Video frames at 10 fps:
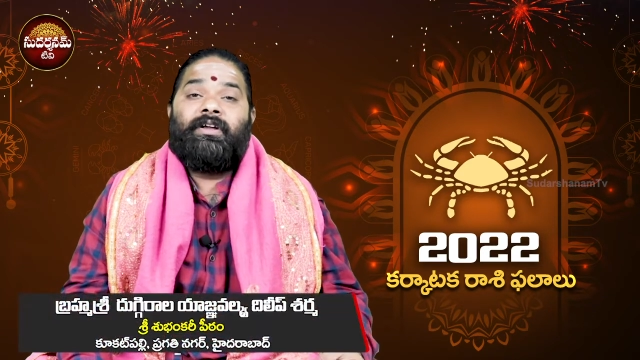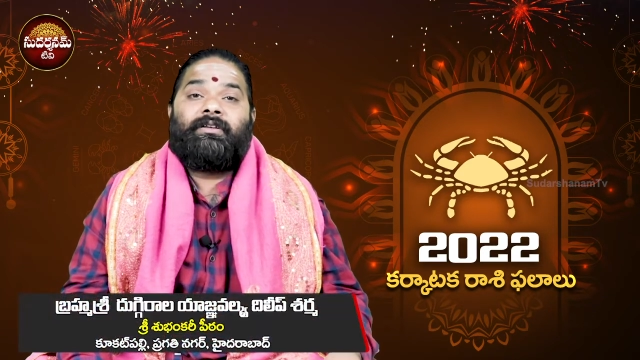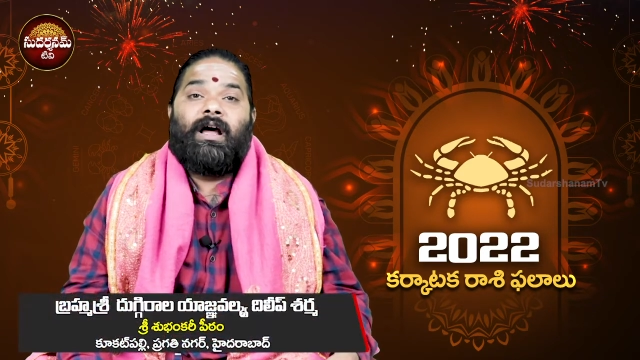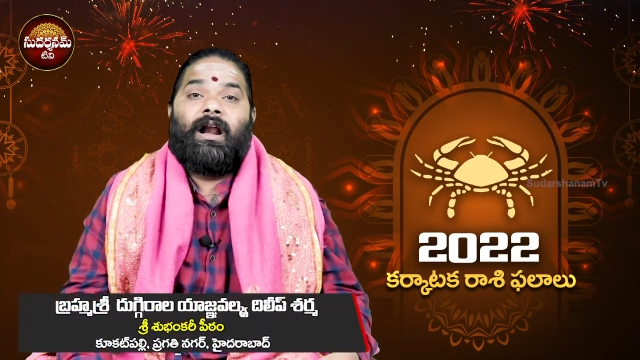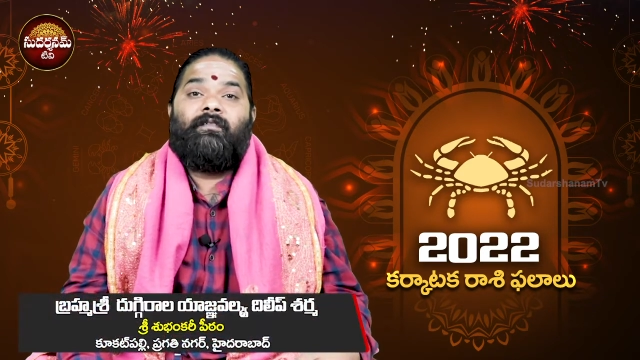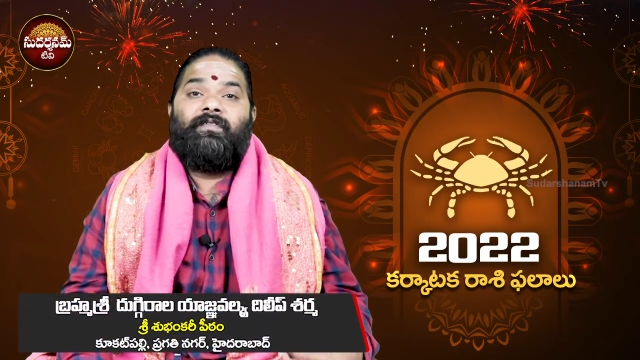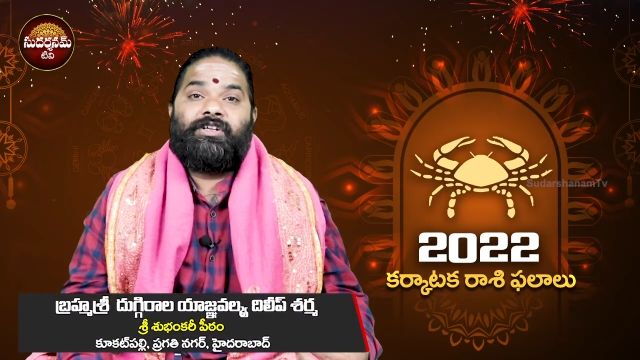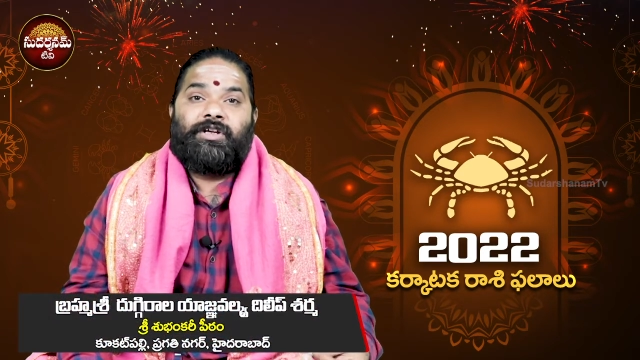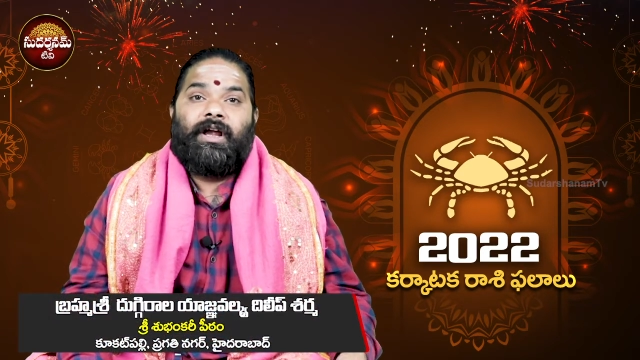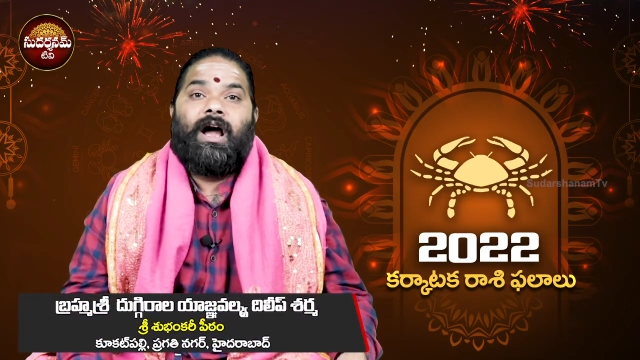ఇతర
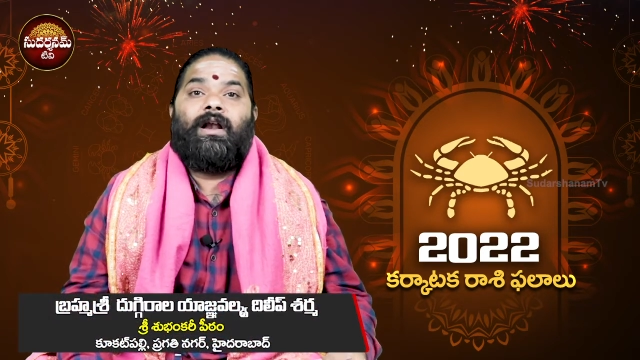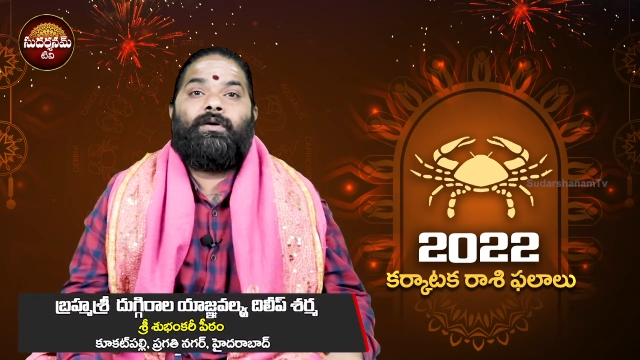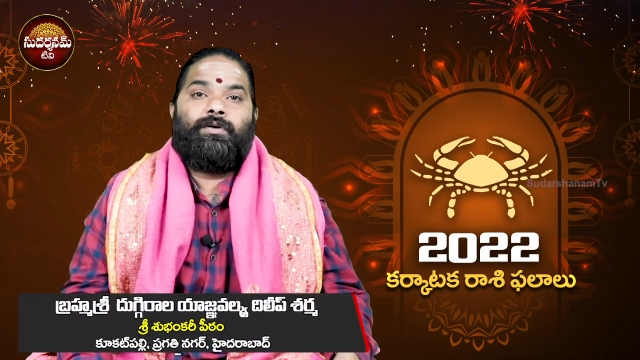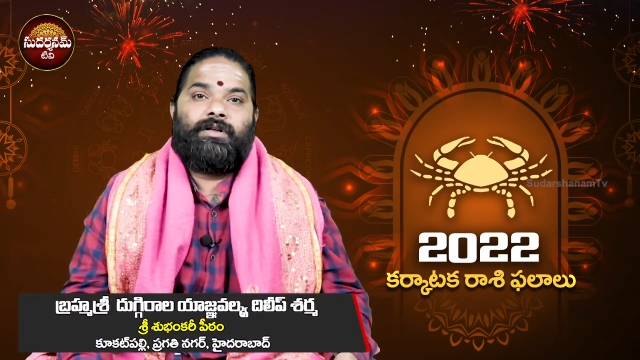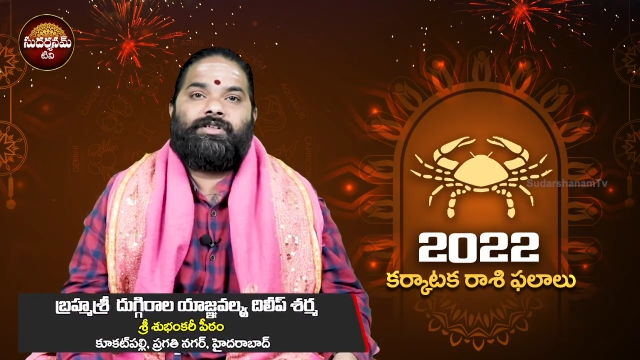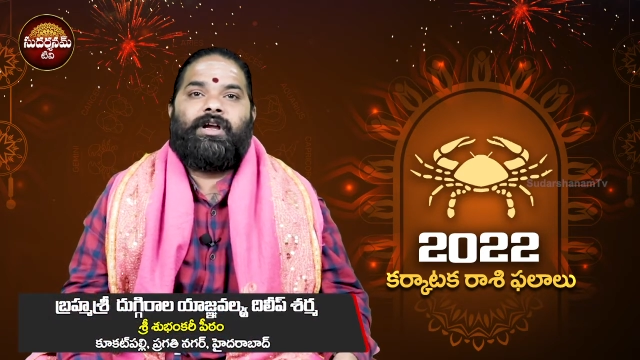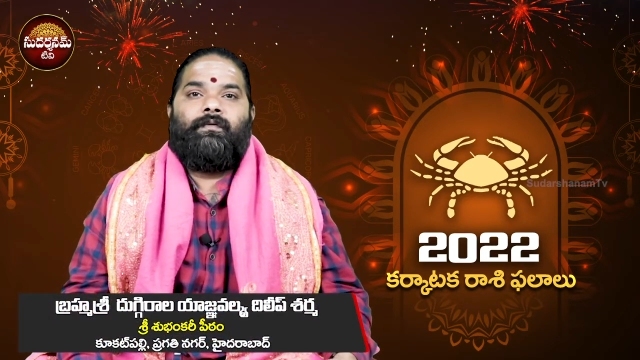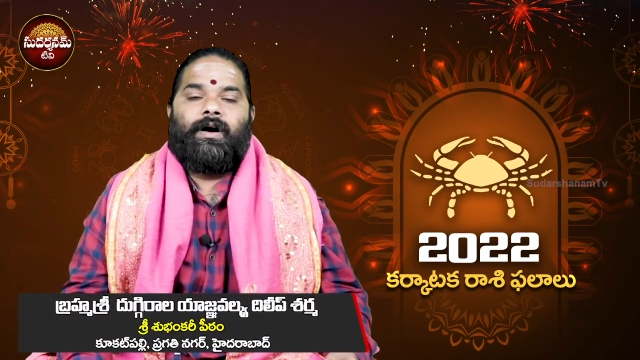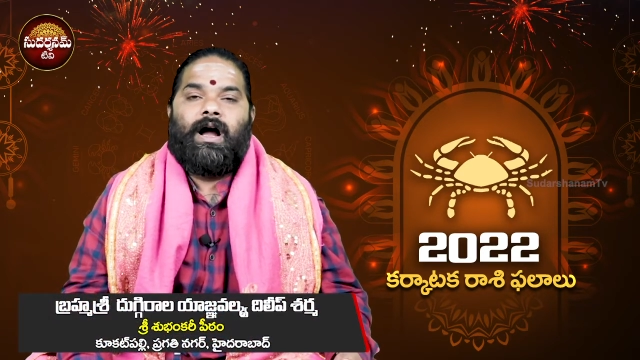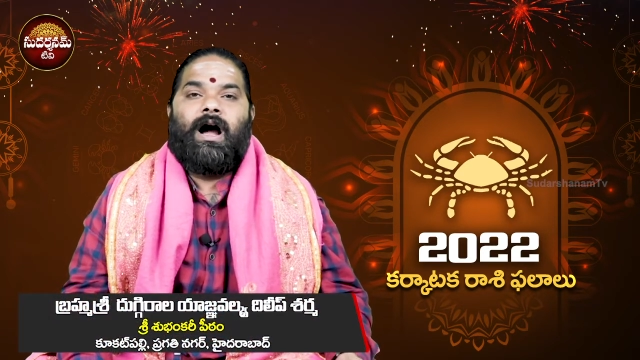విషయాల గురించి
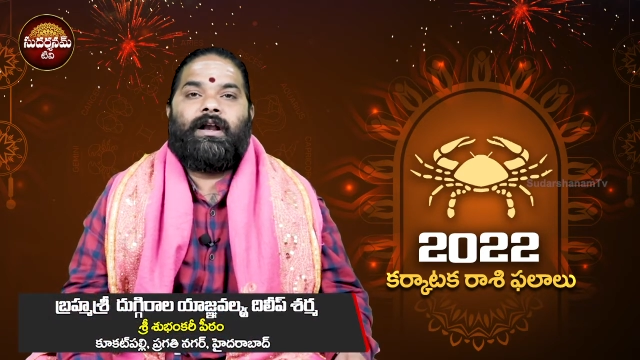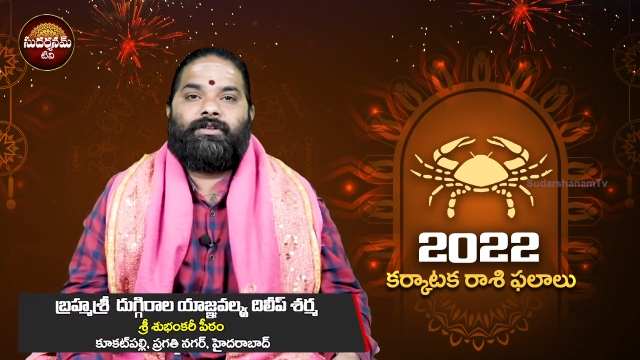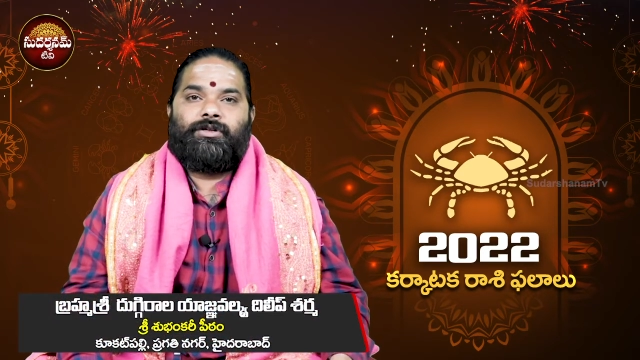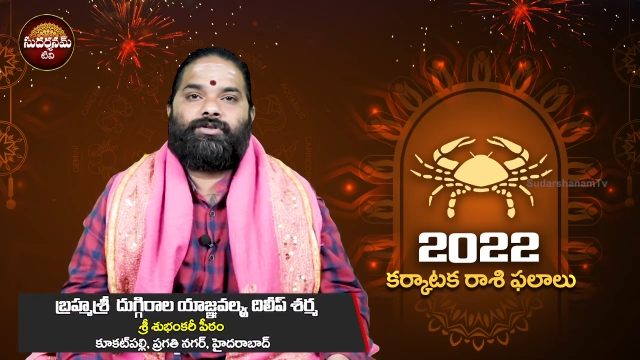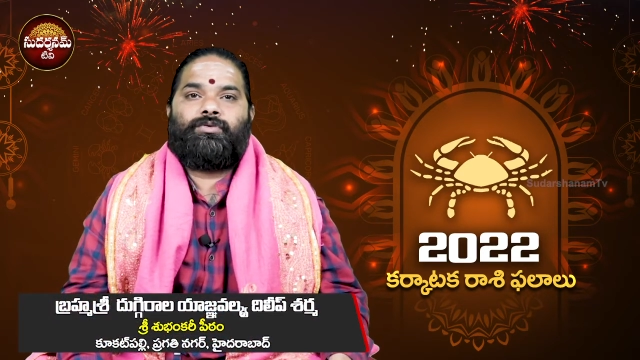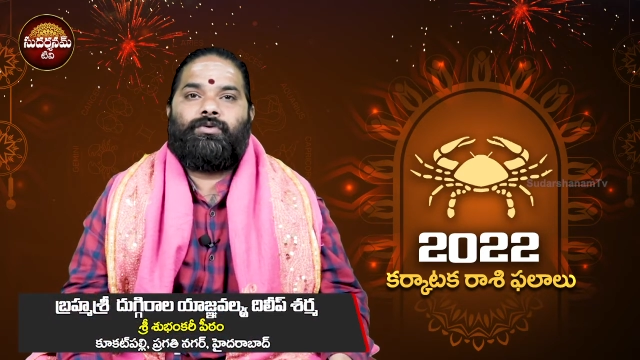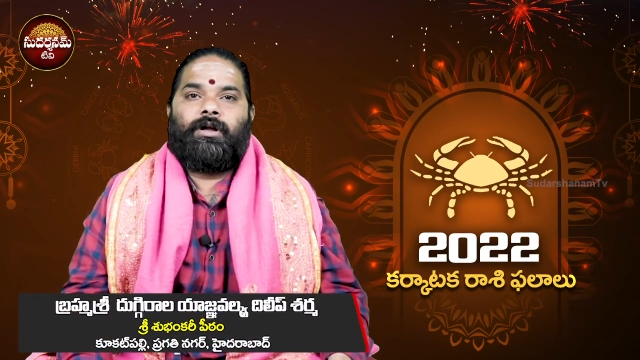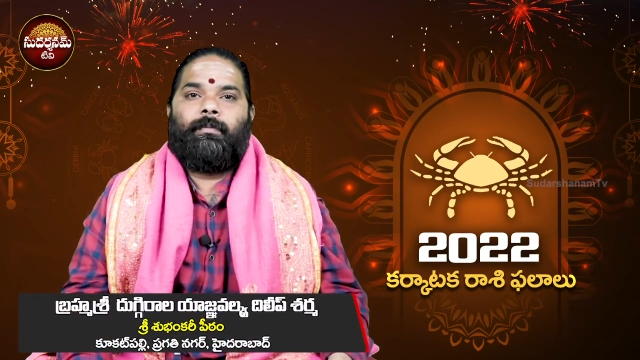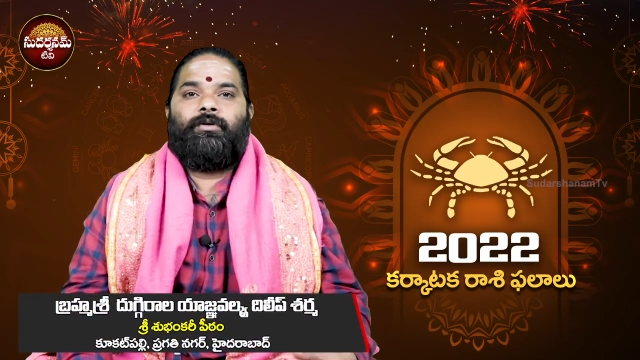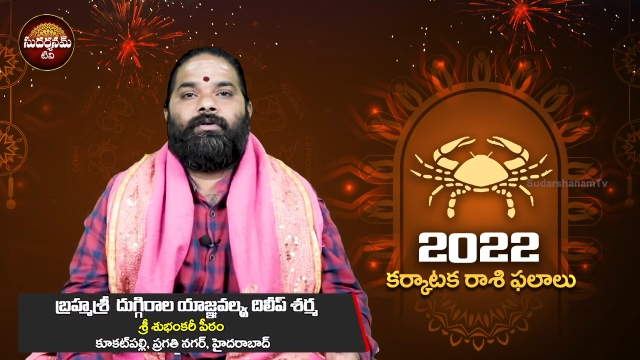అవగాహన
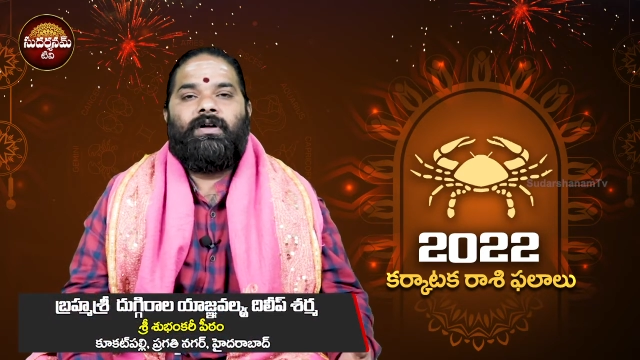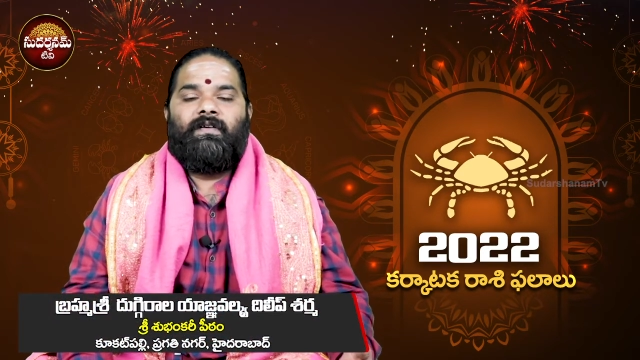తెచ్చుకుంటాము